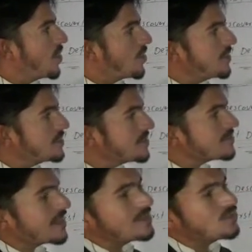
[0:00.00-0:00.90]
और इसके
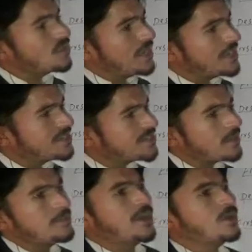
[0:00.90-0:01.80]
साथ जो रिलेटेड
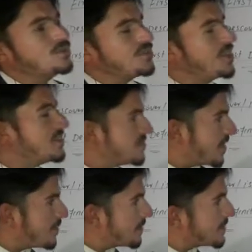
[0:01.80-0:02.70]
टर्मिनोलॉजी है
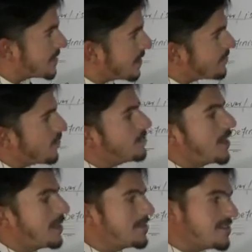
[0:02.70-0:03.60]
इंजाम के साथ वो भी
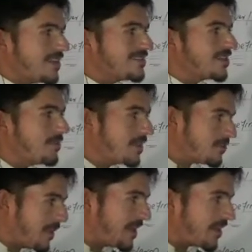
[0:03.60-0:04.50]
हम इस लेक्चर में
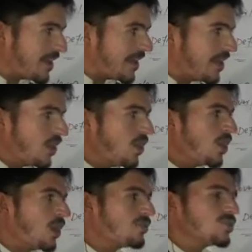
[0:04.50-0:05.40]
एक्सप्लेन करेंगे
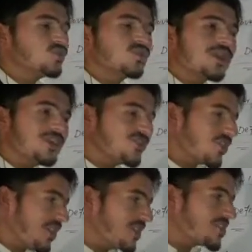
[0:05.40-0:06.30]
और जो
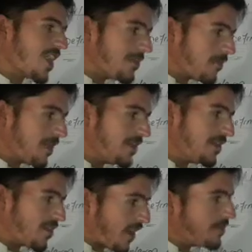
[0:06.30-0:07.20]
नेचर है टाइप है
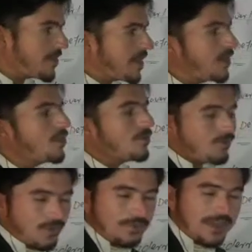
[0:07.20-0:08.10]
इंजाइम के
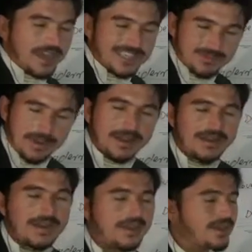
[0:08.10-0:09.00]
वो भी एक्सप्लेन
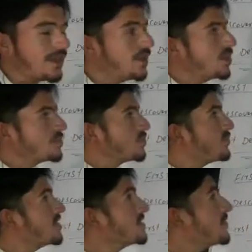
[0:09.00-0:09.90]
करेंगे सो
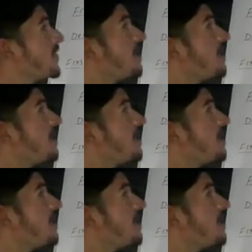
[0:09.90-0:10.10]
फर्स्ट ऑफ